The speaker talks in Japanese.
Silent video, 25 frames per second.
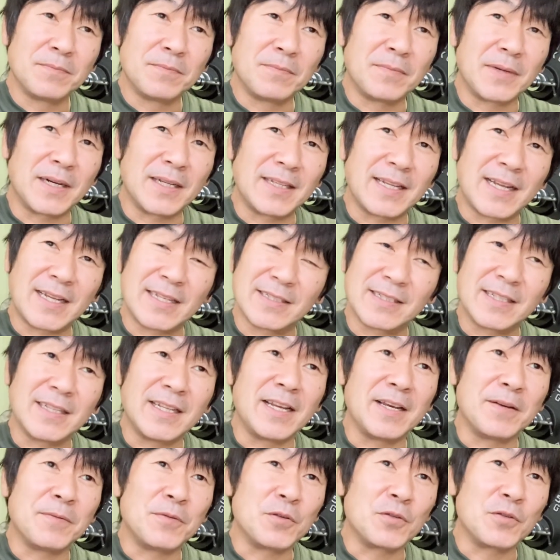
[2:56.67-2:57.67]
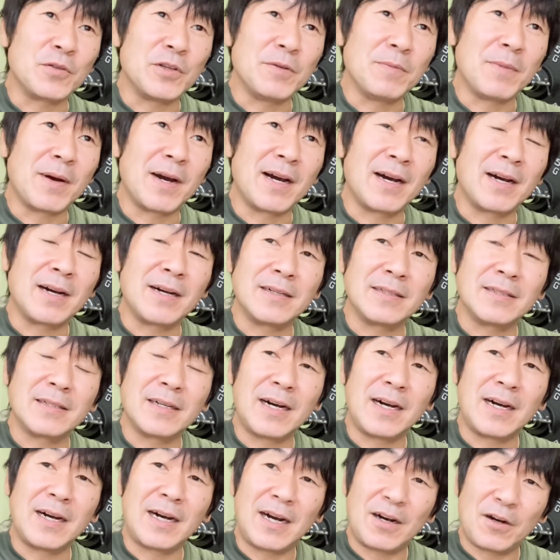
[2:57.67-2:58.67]
まなんせね、僕今、
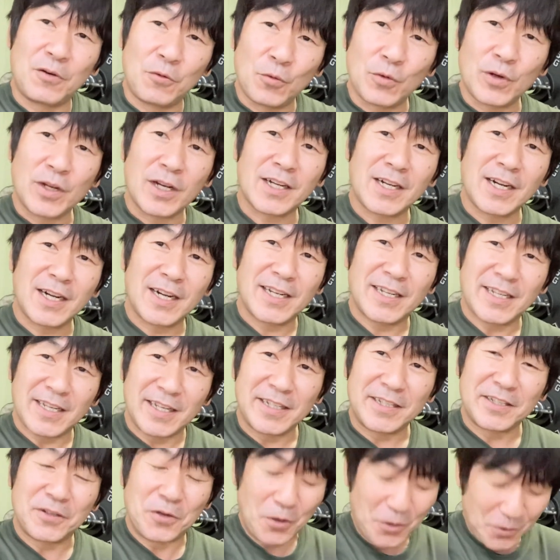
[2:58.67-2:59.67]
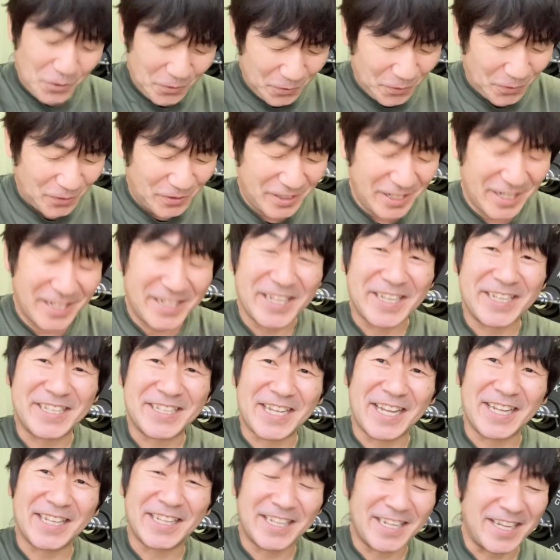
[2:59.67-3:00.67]
お腹がね、ちょっと出てき
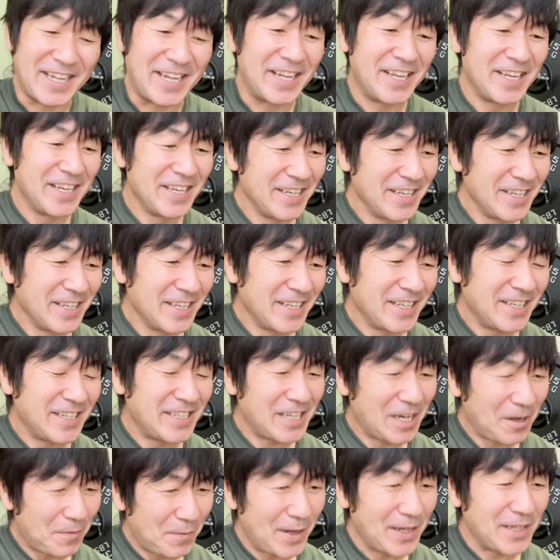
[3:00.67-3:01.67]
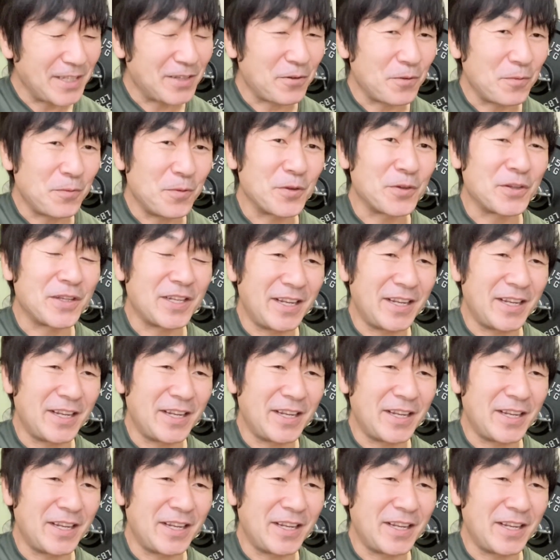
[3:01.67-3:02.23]
たんでね、やばいと思って